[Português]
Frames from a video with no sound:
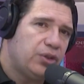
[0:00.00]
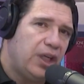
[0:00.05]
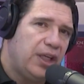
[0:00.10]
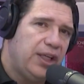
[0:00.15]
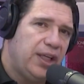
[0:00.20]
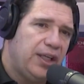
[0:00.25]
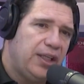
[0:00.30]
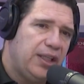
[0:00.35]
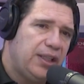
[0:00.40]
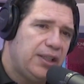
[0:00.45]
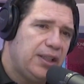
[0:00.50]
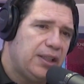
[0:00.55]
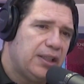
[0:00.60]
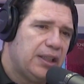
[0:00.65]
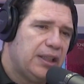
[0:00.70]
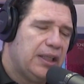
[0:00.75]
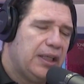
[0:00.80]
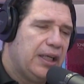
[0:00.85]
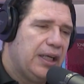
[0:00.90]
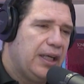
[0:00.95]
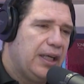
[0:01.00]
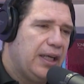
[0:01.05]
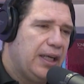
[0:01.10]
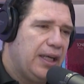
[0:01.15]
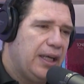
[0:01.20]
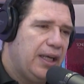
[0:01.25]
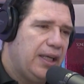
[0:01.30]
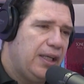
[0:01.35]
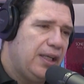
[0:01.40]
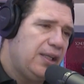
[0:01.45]
ali ainda,
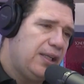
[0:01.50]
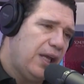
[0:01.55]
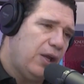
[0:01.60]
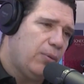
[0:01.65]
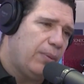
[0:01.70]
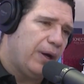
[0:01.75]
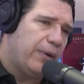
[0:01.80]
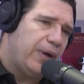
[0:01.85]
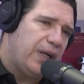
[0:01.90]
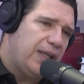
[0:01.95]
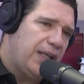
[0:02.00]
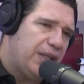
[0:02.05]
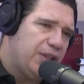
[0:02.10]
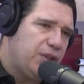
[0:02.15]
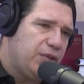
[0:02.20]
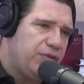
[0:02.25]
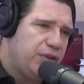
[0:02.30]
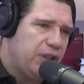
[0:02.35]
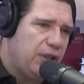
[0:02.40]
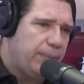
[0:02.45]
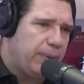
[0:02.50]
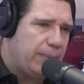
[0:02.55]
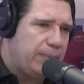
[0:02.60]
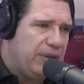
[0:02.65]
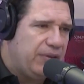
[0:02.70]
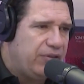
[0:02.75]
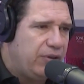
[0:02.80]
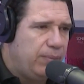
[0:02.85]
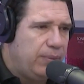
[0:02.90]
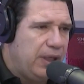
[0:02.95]
é, e dei uma qualidade de vida para
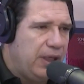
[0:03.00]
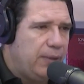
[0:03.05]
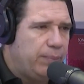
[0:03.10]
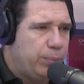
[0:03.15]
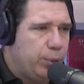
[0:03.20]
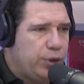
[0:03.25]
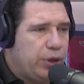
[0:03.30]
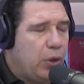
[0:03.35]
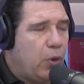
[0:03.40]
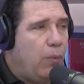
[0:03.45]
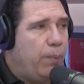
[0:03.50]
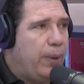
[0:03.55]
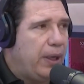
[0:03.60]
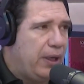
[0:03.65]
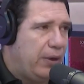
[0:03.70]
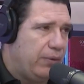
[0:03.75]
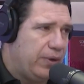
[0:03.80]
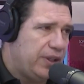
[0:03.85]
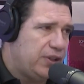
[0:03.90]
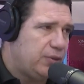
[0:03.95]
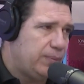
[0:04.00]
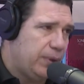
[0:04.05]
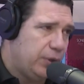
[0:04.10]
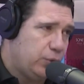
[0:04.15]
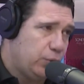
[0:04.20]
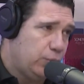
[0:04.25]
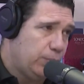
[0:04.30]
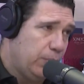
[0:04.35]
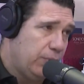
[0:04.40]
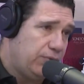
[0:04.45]
minha família e pude acompanhar o
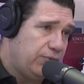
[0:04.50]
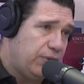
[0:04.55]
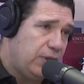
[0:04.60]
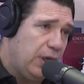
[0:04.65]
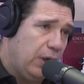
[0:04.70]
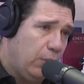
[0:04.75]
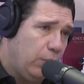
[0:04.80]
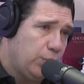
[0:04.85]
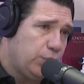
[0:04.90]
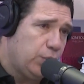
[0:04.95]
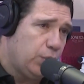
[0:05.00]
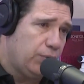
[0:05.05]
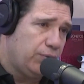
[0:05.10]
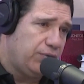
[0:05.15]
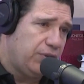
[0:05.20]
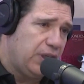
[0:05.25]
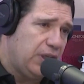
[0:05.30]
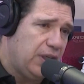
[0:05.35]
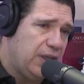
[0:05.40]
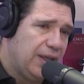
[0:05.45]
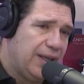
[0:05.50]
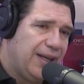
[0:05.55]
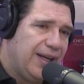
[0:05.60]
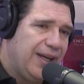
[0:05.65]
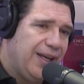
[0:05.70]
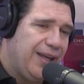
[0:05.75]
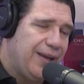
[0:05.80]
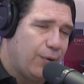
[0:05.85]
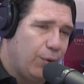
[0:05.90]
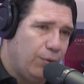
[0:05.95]
crescimento do meu filho, onde eu vi
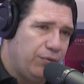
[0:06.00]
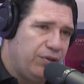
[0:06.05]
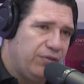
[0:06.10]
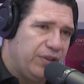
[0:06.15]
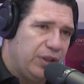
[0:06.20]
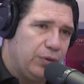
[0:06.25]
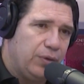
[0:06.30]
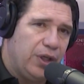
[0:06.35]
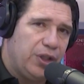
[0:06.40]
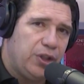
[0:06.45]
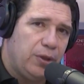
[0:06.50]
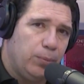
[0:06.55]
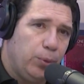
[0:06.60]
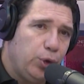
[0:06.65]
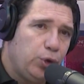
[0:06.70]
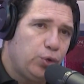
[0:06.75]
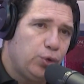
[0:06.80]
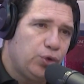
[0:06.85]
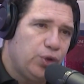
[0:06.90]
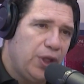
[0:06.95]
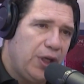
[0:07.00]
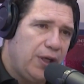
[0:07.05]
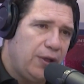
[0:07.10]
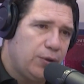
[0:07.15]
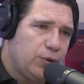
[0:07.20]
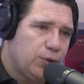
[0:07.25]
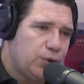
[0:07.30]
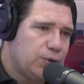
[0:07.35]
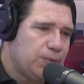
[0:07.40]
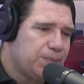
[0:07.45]
e convivi durante muitos
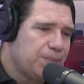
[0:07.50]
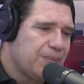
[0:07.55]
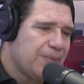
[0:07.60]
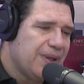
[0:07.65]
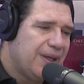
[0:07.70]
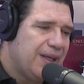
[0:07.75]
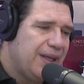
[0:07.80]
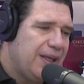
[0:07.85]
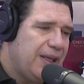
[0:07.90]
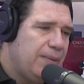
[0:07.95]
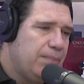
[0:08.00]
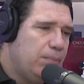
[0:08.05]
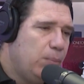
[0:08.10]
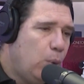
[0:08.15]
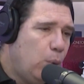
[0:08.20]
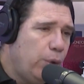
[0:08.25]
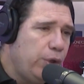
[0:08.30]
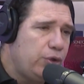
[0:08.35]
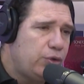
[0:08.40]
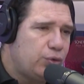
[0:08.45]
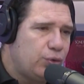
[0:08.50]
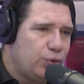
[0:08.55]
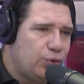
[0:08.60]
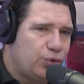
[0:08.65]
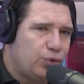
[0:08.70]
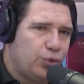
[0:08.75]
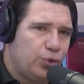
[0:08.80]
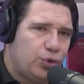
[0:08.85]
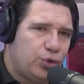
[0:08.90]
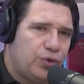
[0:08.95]
anos. E
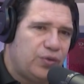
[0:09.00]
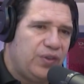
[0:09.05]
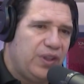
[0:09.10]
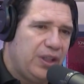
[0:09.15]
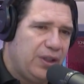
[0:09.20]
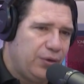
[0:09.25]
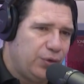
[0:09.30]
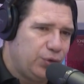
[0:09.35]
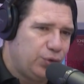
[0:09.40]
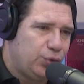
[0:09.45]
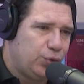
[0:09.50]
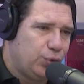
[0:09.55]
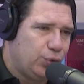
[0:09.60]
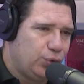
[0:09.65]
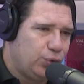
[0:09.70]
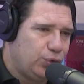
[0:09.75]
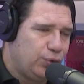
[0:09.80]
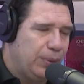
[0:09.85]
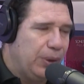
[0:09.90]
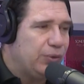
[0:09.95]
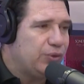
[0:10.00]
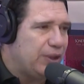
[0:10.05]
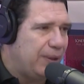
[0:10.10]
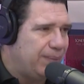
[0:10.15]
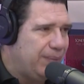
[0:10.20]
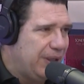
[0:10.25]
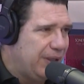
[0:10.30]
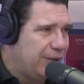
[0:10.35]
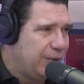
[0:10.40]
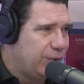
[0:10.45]
muitos dos filhos dos, dos meus
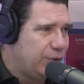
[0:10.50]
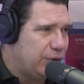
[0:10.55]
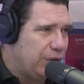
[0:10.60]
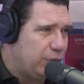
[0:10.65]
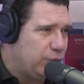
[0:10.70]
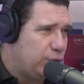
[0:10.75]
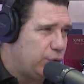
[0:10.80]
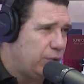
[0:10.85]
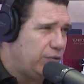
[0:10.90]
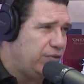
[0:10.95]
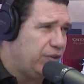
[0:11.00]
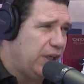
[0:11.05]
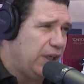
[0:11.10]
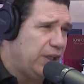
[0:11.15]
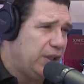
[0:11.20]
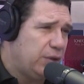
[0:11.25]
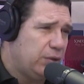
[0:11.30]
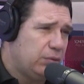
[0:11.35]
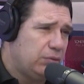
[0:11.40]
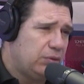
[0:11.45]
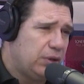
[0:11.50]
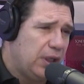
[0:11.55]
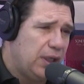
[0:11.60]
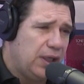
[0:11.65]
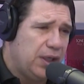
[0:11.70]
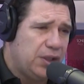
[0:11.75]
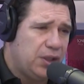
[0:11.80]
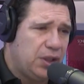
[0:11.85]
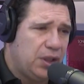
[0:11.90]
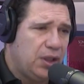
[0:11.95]
amigos, né, do Giovanni, do
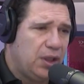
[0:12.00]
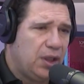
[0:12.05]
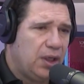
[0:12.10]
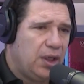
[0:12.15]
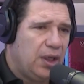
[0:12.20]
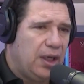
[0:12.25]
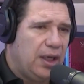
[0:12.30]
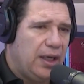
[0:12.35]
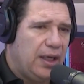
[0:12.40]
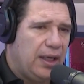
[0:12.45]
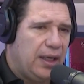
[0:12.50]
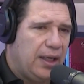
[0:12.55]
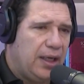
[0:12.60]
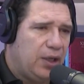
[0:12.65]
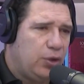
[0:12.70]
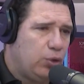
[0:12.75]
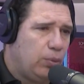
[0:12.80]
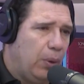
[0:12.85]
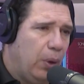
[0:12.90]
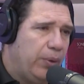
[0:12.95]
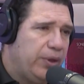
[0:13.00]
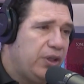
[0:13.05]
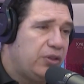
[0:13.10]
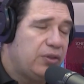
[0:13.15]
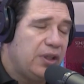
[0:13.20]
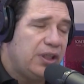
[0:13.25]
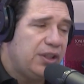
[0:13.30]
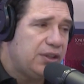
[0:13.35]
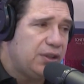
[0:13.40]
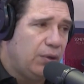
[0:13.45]
Tandy, é, do
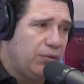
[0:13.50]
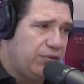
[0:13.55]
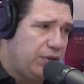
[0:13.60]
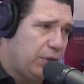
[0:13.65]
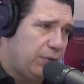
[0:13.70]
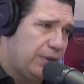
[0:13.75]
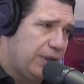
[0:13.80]
Maurício, eles não viram